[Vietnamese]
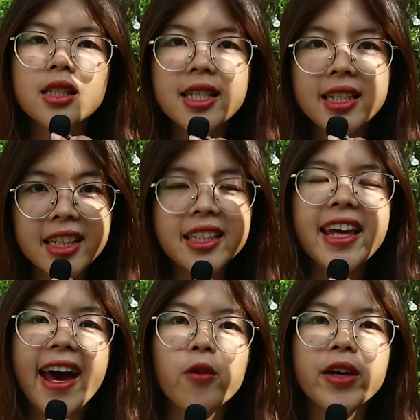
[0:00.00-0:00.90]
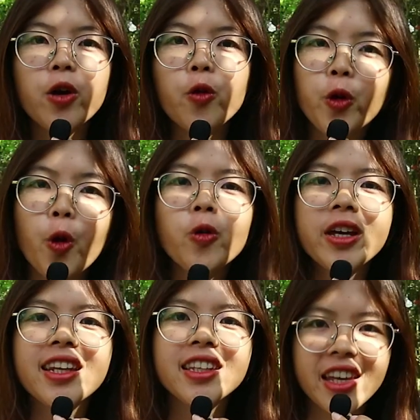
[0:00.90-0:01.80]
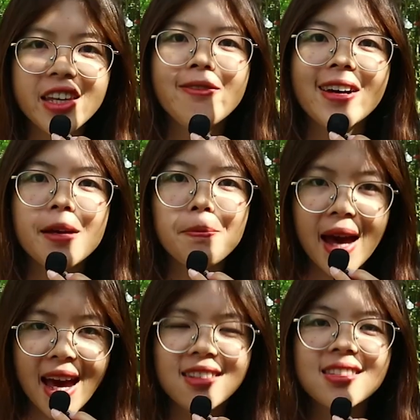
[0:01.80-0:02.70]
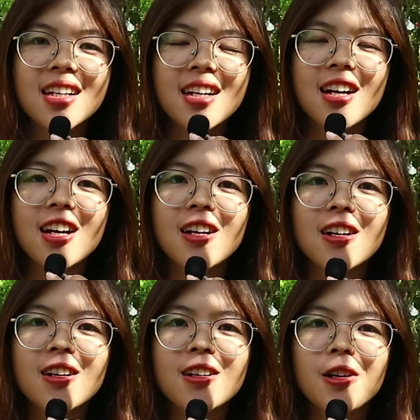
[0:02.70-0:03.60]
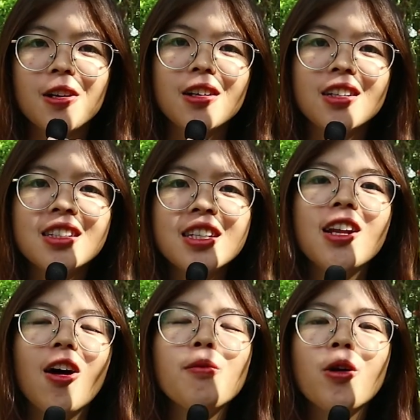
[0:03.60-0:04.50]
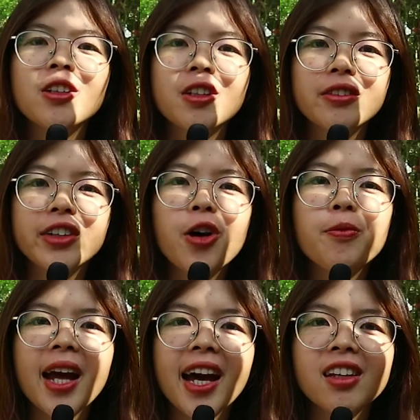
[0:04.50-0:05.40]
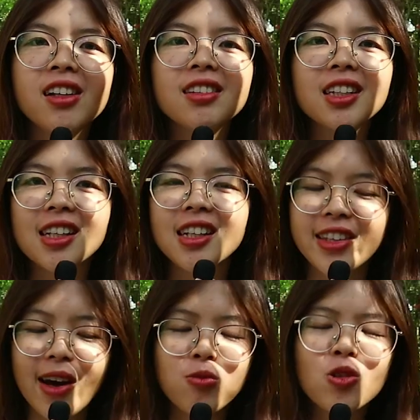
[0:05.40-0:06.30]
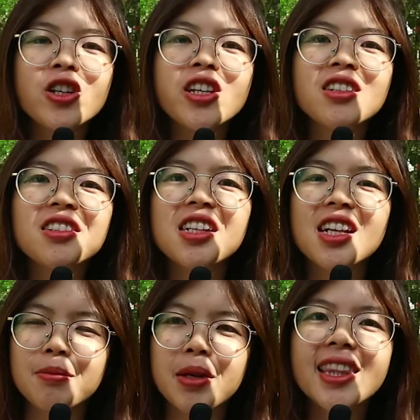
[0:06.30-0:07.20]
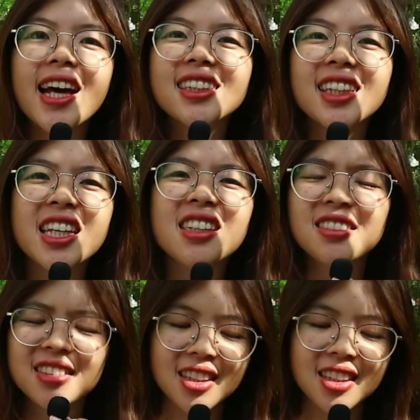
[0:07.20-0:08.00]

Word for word: Xin kính chào các cô chú, các anh chị và các bạn. à, Ý xin lỗi mọi người vì hôm nay á, là giọng của Yến là bị tắt tiếng,